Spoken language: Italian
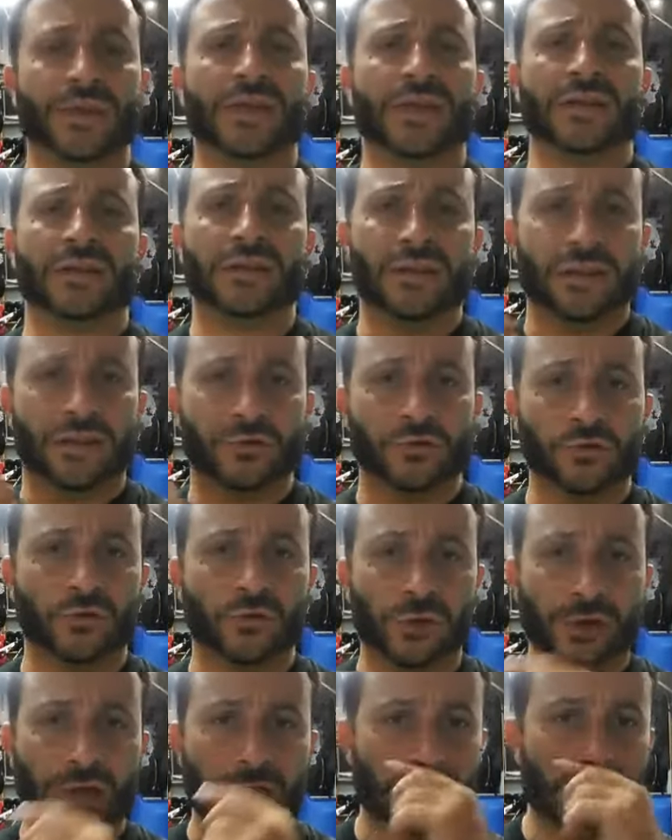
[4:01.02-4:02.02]
per
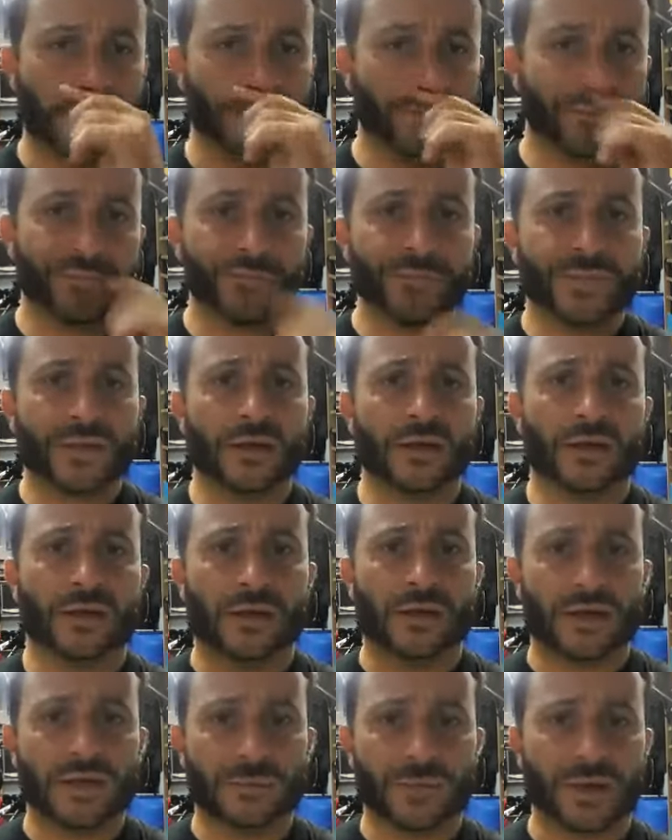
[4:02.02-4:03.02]
tiratori
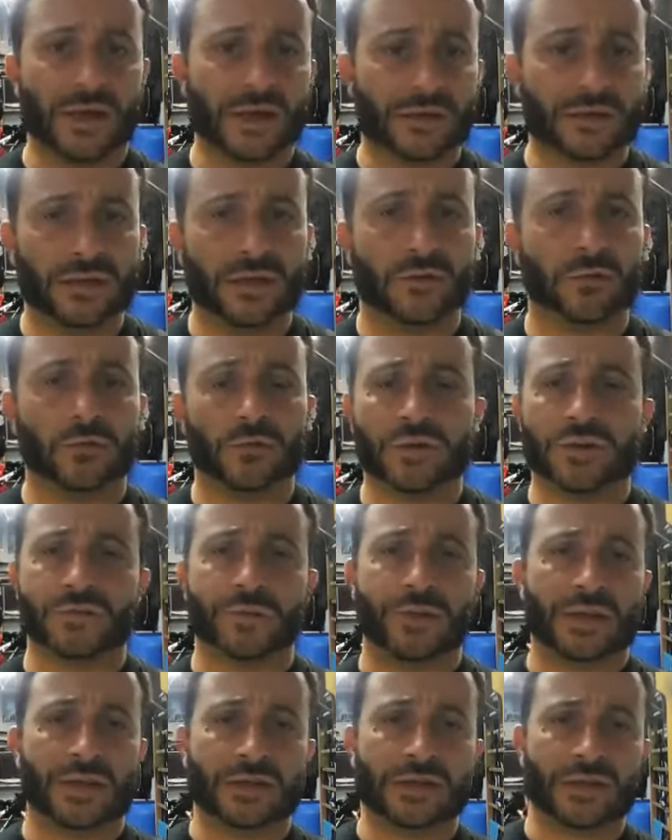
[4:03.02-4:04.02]
eh, esperti con
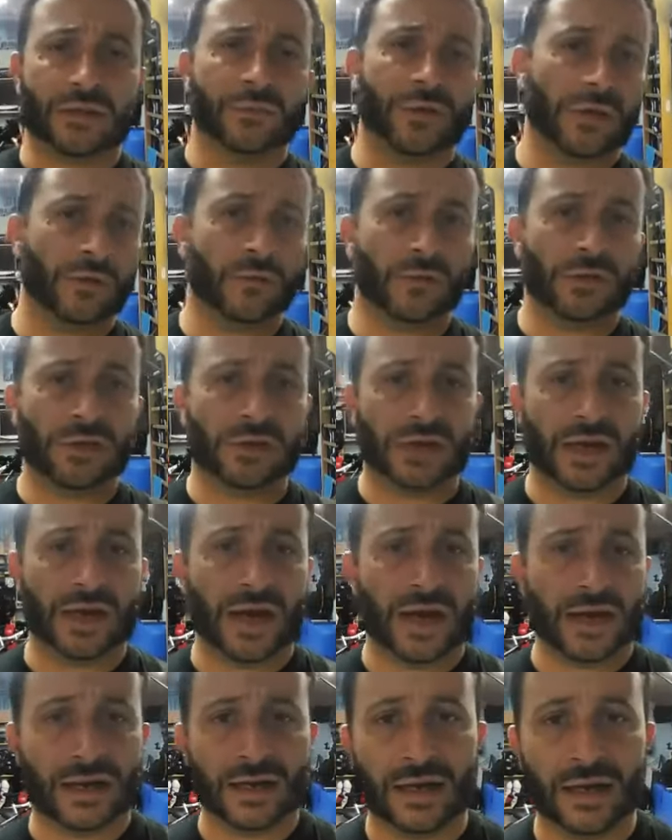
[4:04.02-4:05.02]
un'esperienza minimo di
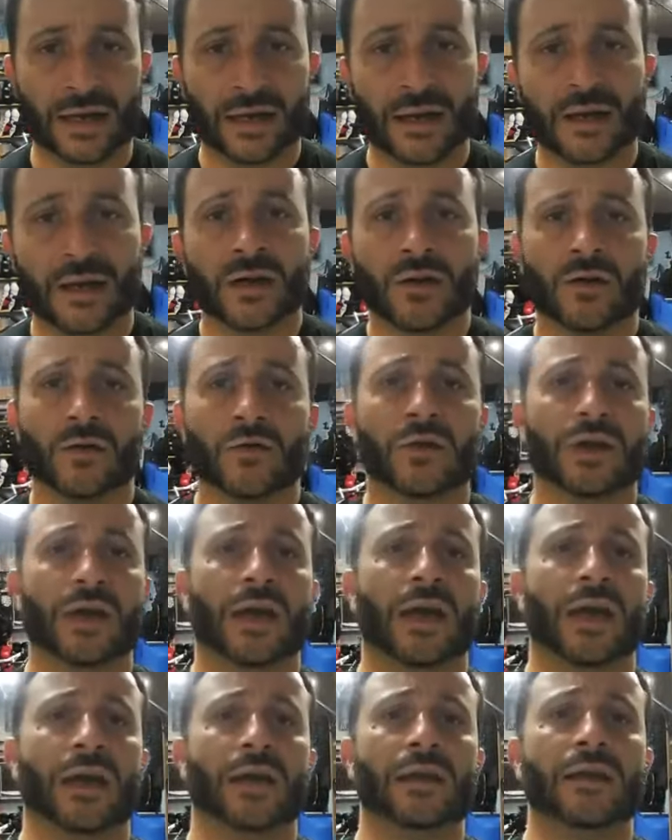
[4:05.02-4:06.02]
tre anni,
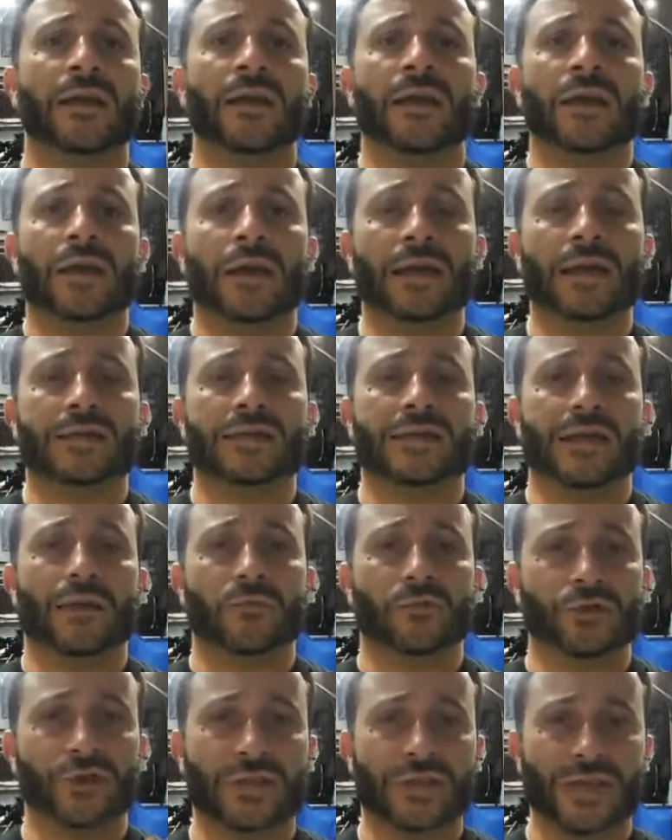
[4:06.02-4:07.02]
ok? E
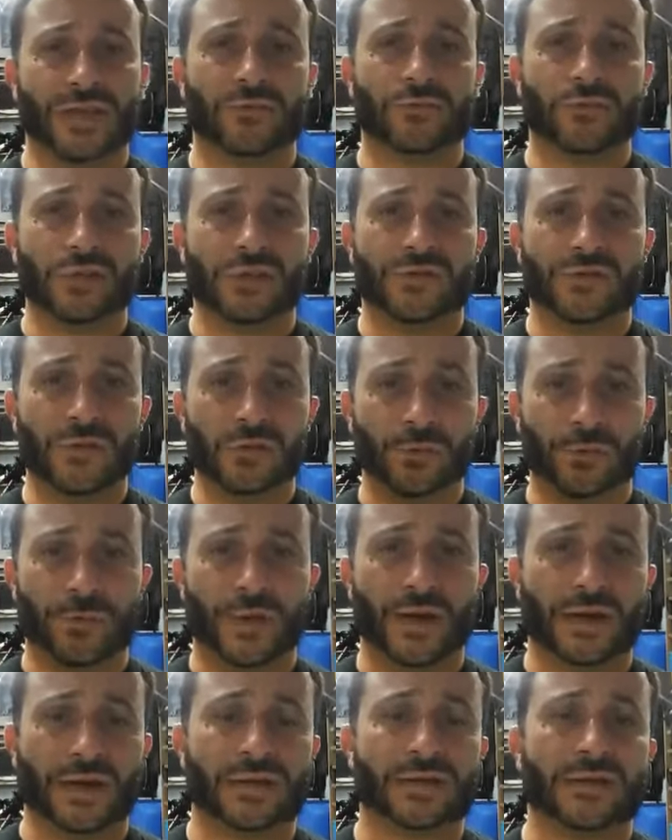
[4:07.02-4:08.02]
stiamo cercando di
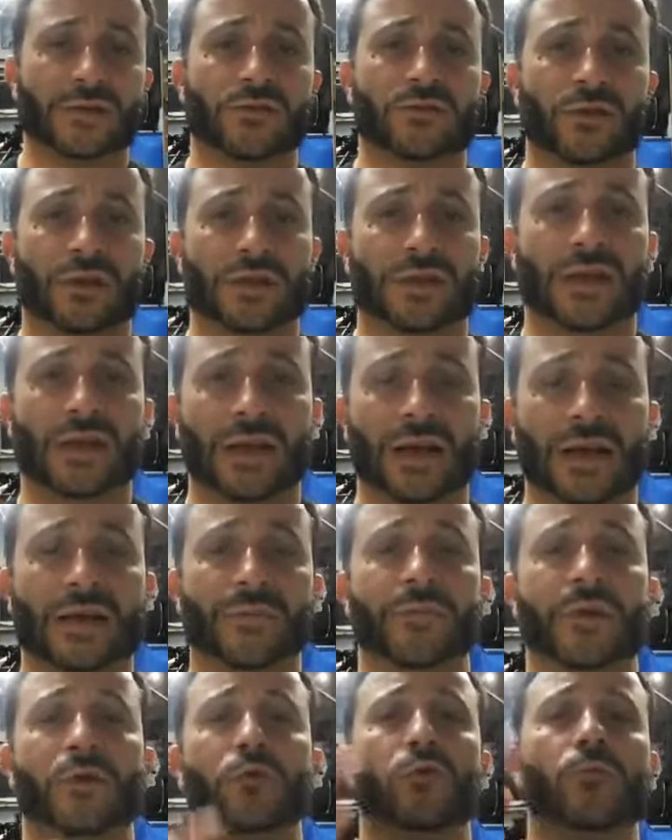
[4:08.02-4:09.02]
sviluppare il settore delle
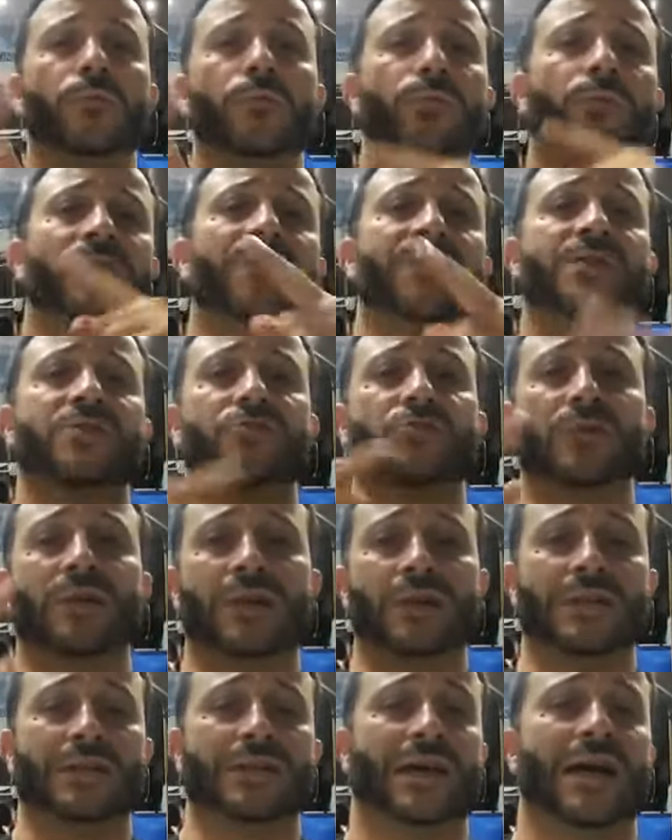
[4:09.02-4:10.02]
armi con
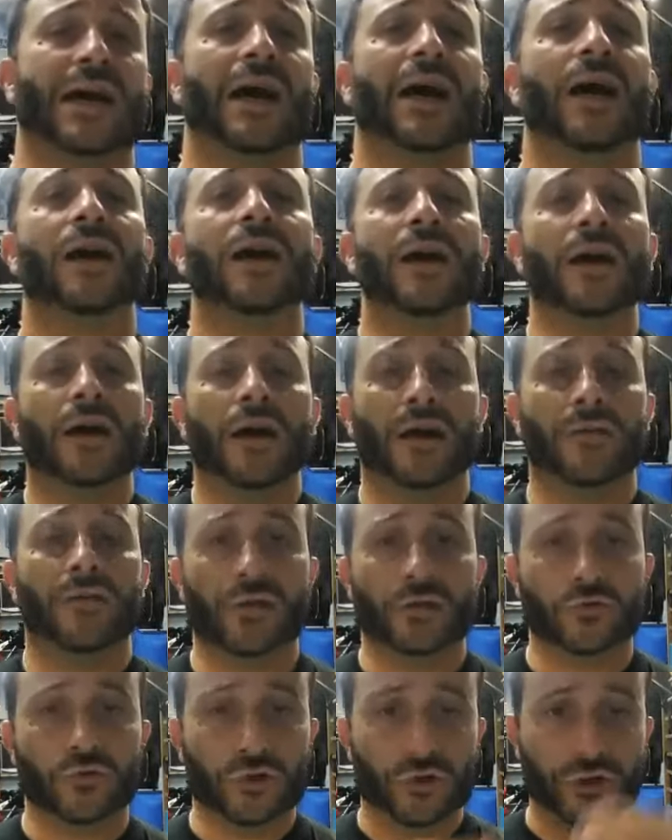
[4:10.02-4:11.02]
professionalità,
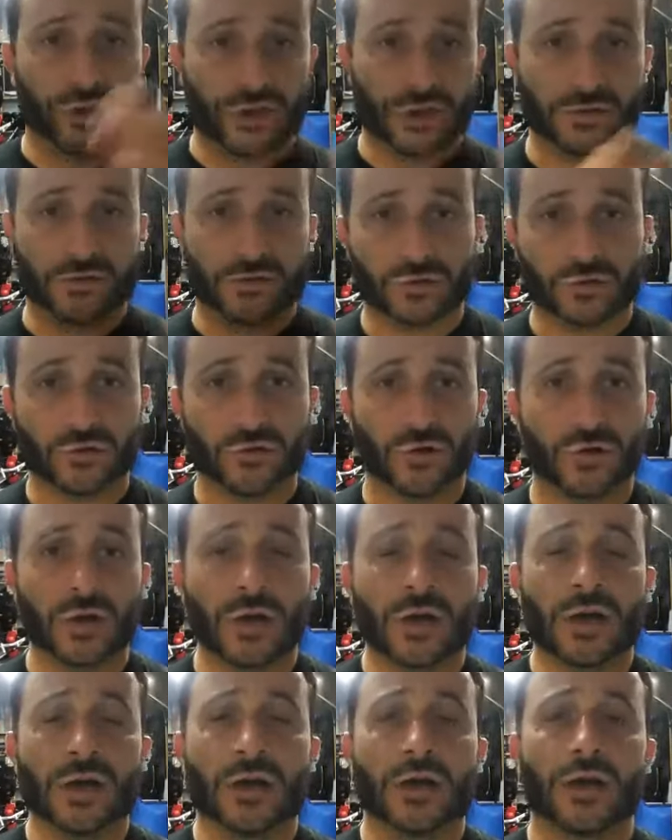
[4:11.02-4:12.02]
avendo
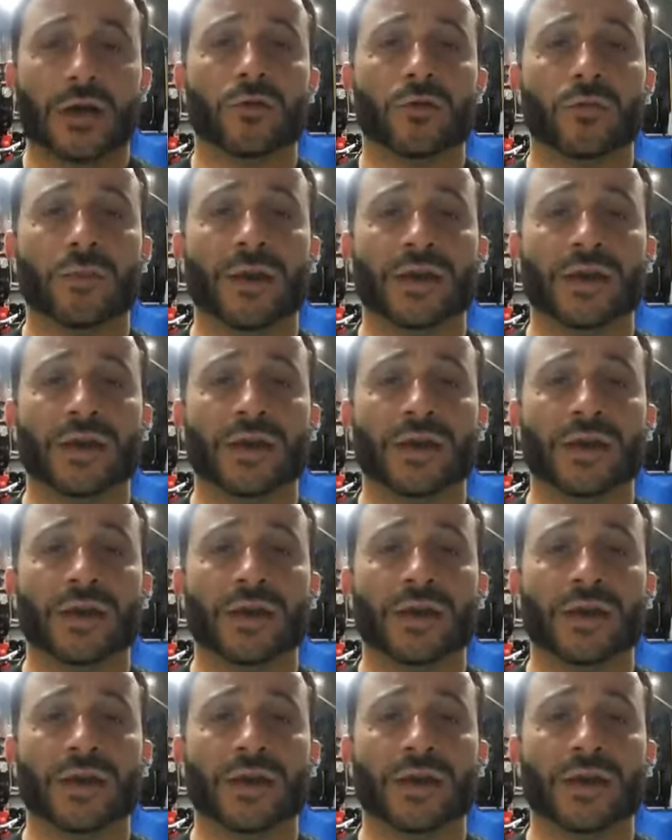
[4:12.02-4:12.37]
scelto eh,